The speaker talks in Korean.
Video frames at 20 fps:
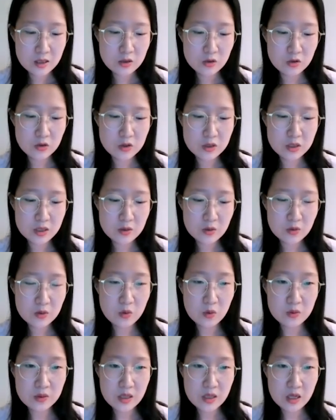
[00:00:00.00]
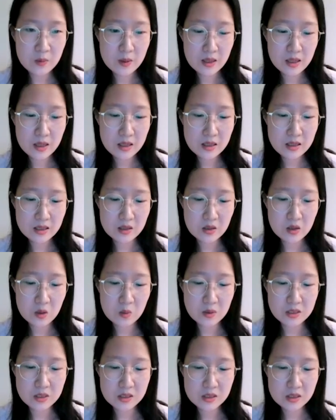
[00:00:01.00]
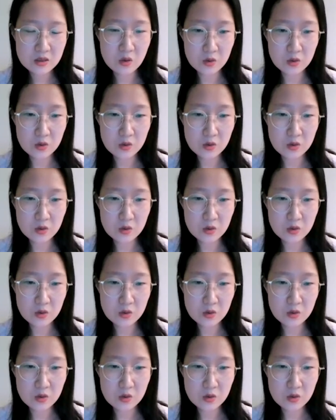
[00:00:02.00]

둘째로 동남아의 이커머스는